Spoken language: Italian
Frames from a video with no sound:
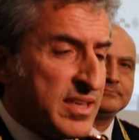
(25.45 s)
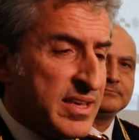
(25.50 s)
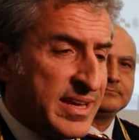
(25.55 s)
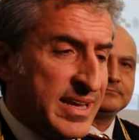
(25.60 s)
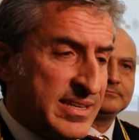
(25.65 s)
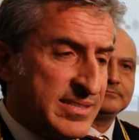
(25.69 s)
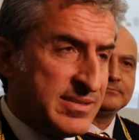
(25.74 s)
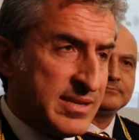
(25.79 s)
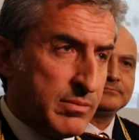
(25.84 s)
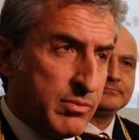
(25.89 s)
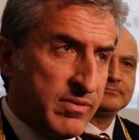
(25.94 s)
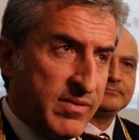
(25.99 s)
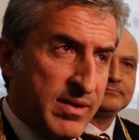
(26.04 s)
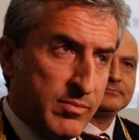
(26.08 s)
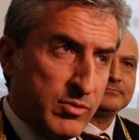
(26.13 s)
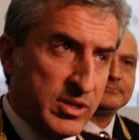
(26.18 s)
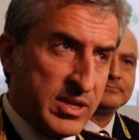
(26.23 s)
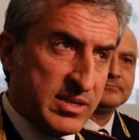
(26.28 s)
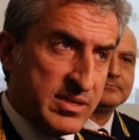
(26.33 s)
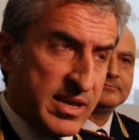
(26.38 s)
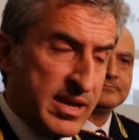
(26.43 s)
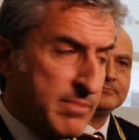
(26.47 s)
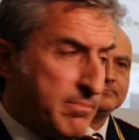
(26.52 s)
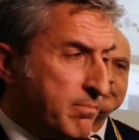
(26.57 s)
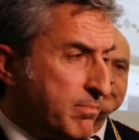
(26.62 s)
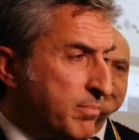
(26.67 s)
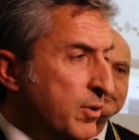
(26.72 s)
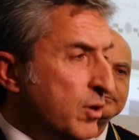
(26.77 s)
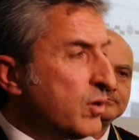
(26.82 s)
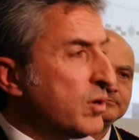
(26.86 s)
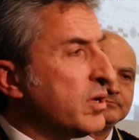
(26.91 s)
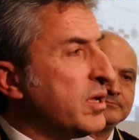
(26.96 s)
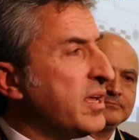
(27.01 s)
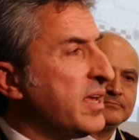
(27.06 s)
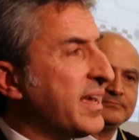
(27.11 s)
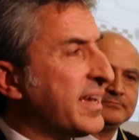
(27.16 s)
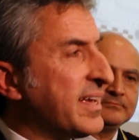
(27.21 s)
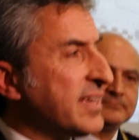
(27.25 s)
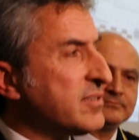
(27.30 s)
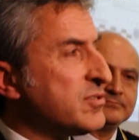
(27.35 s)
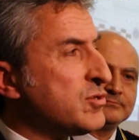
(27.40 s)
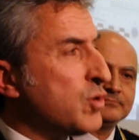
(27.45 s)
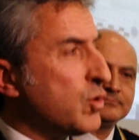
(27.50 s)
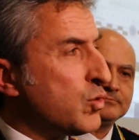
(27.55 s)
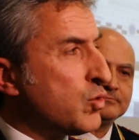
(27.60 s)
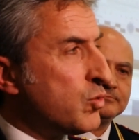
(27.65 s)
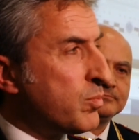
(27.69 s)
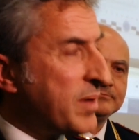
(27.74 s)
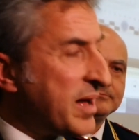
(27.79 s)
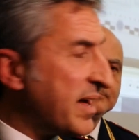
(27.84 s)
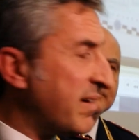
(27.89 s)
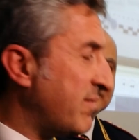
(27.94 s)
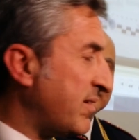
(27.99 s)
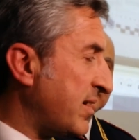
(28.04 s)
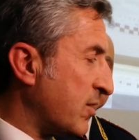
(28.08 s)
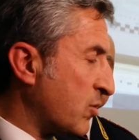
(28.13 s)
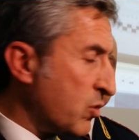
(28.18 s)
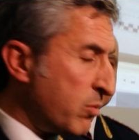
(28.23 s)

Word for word: che seguivamo da tempo e che si occupava,